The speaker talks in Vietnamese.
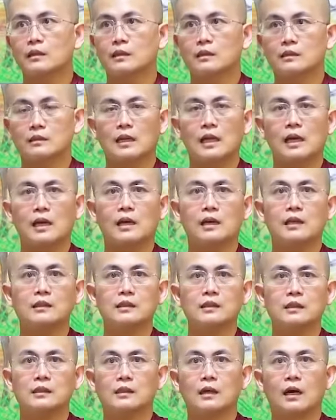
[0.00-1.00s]
Thật ra
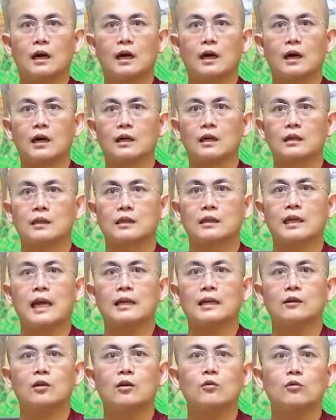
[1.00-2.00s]
thì uh, cái
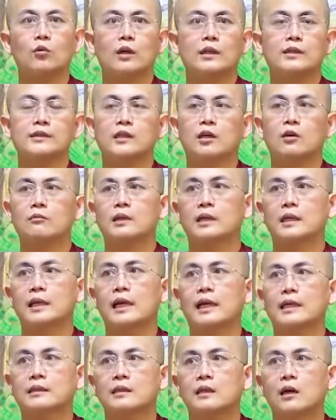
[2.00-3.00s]
ăn nó không quan trọng mà
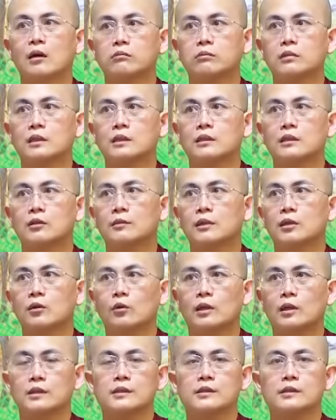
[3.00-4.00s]
cái hành động ấy nó mới
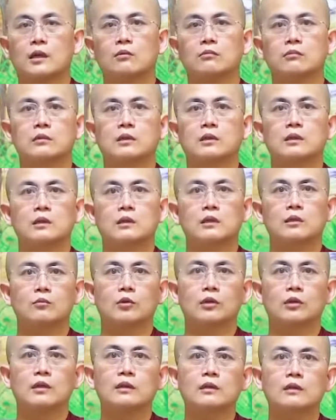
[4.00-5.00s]
quan trọng một
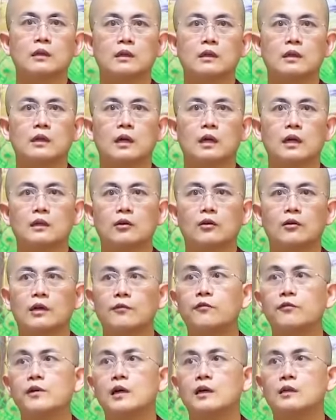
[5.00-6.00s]
cái người ờ, nó cái
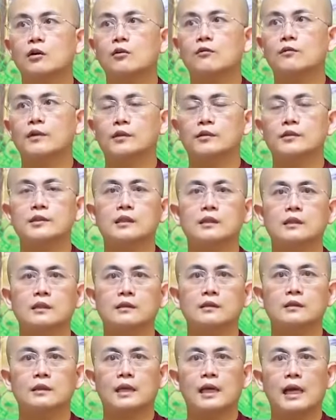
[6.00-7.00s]
phước nó không phải nó sinh ra
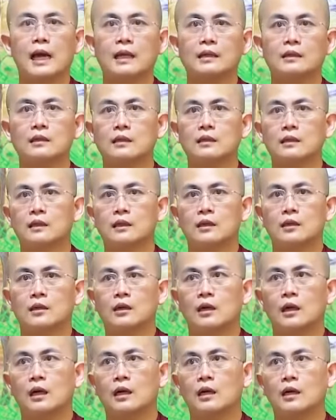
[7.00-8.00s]
từ cái ăn
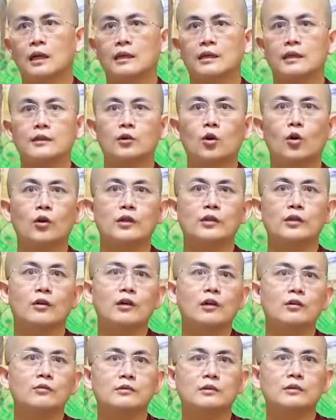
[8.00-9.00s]
à, hay cái tội nó
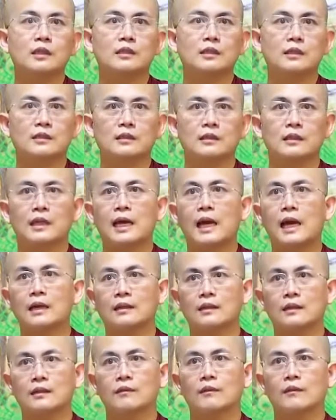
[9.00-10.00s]
cũng không sinh ra từ cái ăn
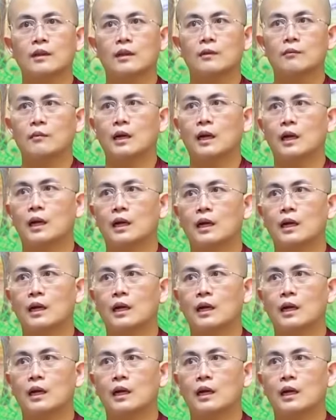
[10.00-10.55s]
mà